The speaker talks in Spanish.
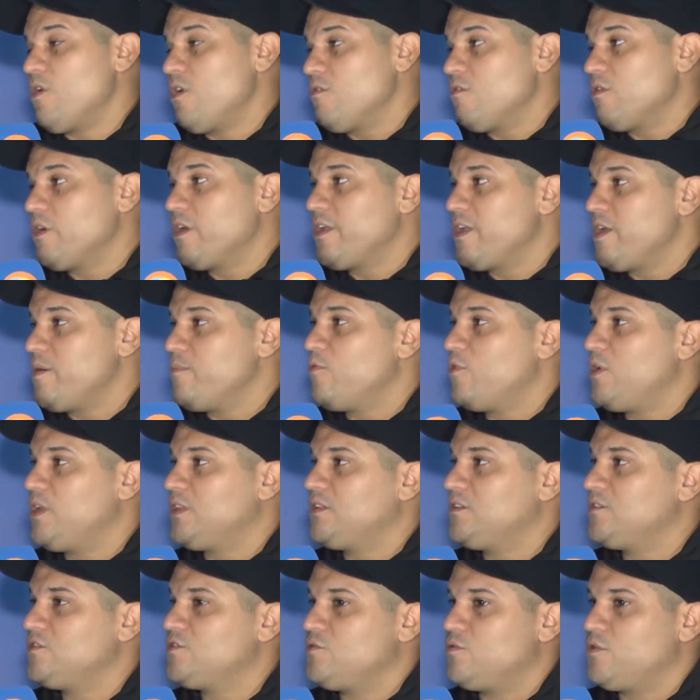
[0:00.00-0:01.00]
algo que llamó la
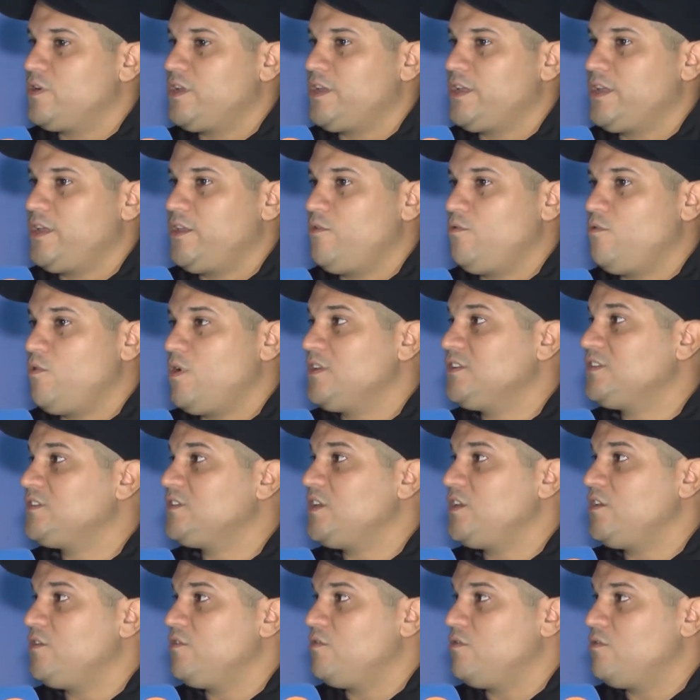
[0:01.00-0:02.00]
atención es que no han
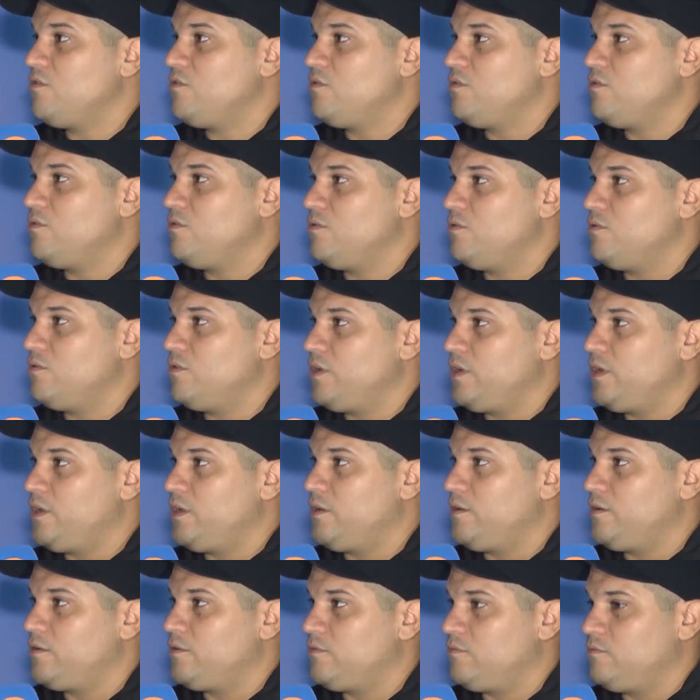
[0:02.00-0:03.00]
sido
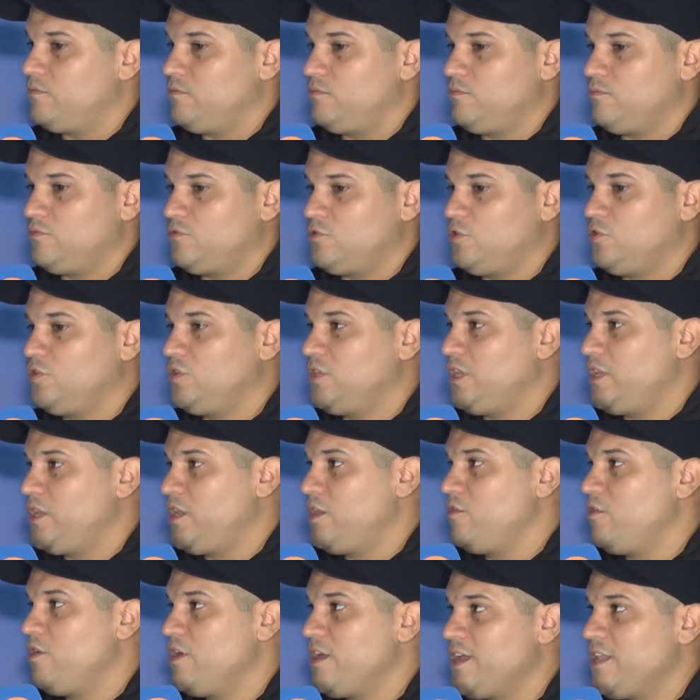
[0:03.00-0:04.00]
eh,
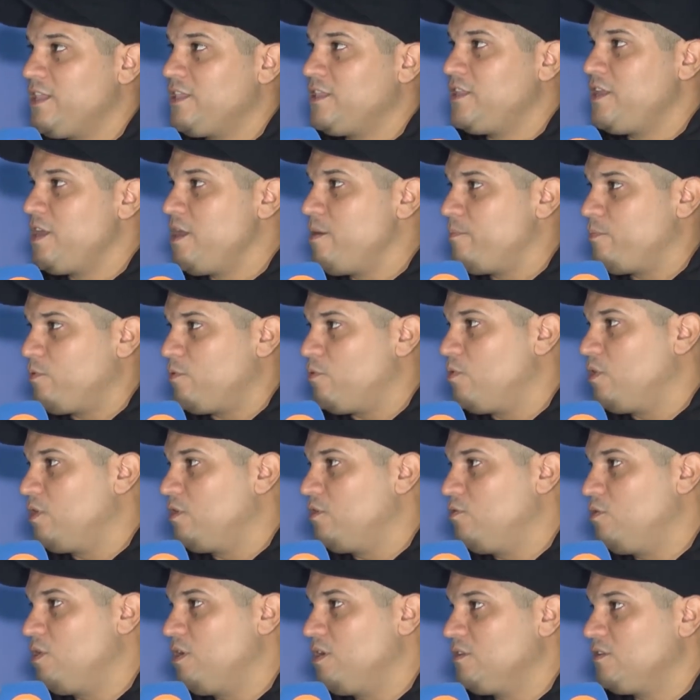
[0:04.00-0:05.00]
sostenidos en el tiempo,
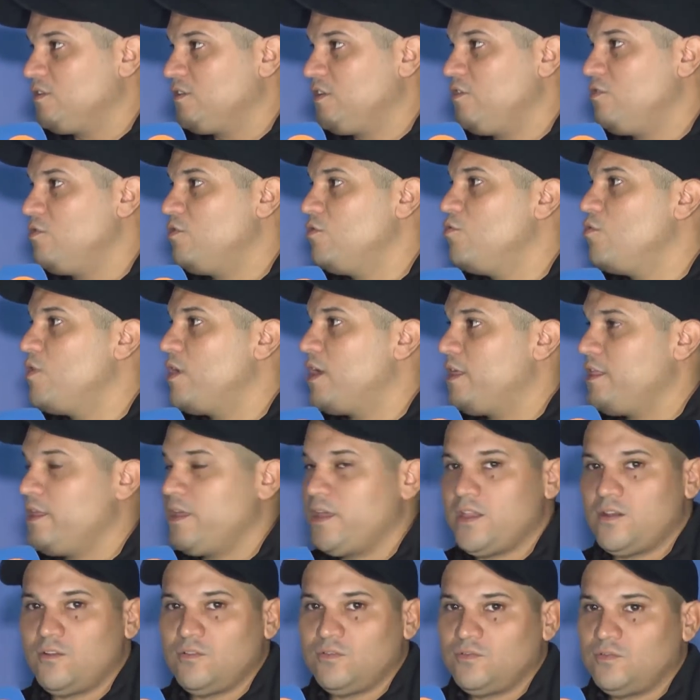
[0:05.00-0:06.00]
no, han sido
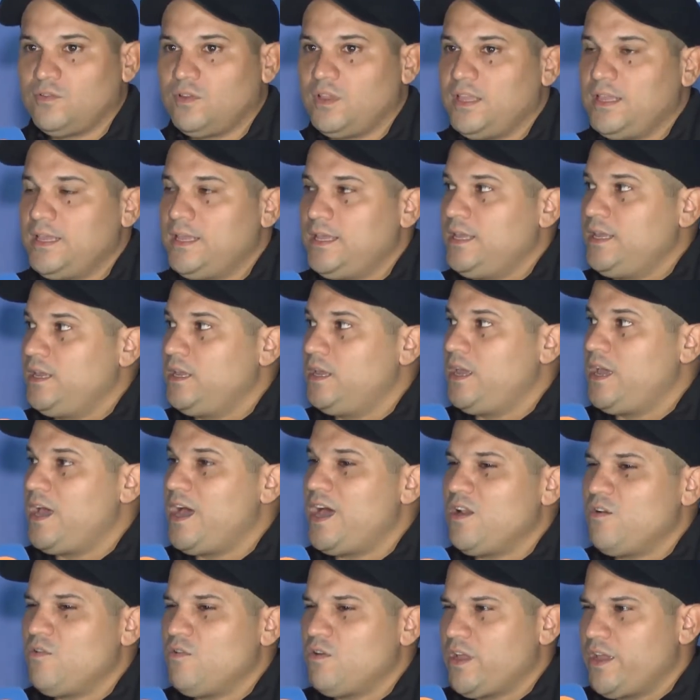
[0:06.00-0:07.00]
duraderos. Es
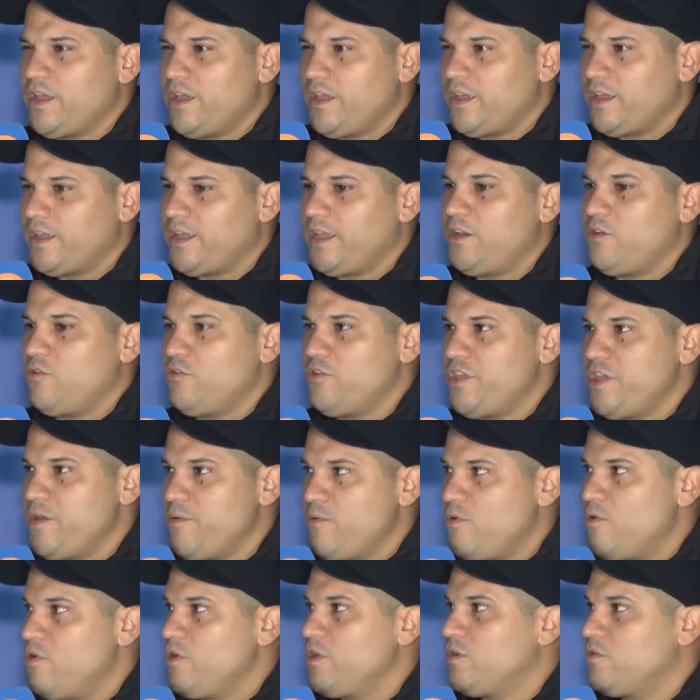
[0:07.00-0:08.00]
algo que nos
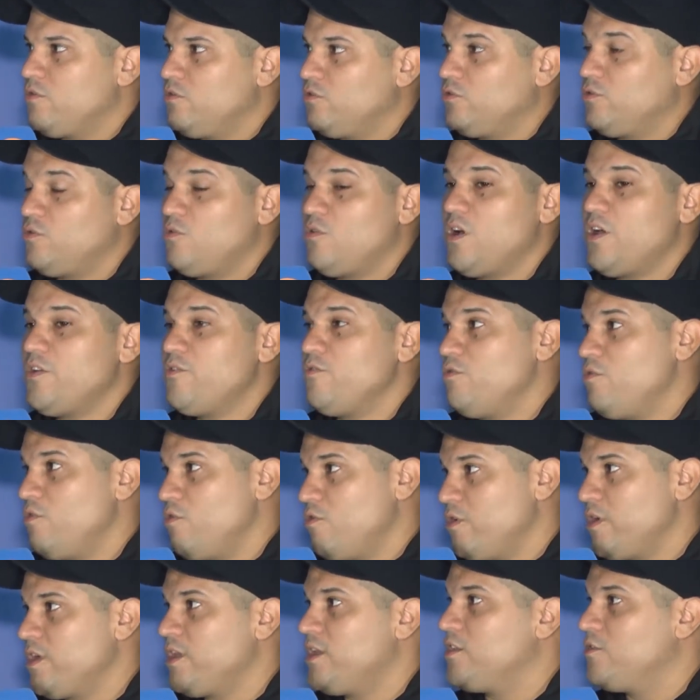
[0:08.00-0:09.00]
llevó, incluso nos
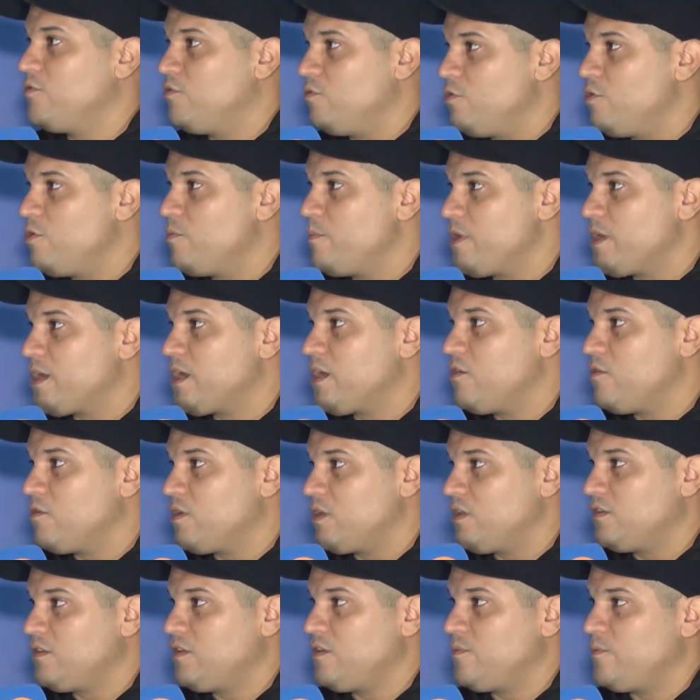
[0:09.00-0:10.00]
ayudó en el estudio de mercado
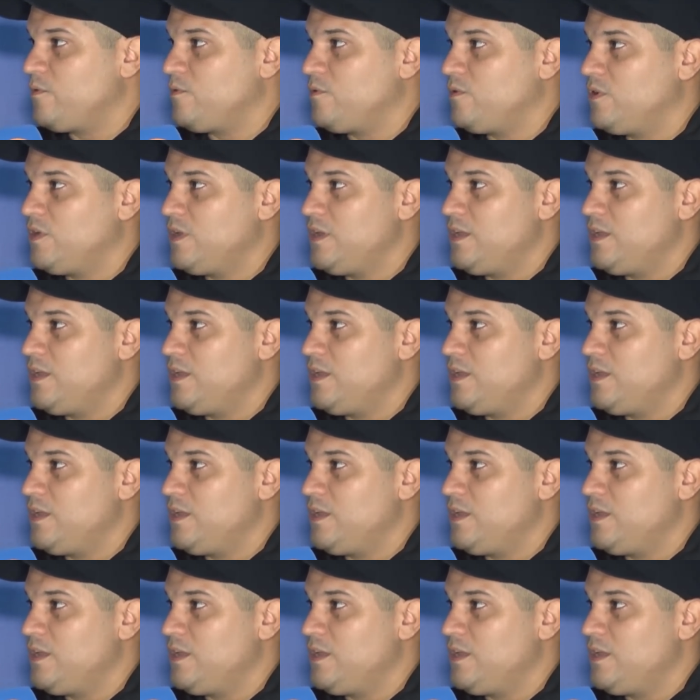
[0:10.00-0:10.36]
que hicimos,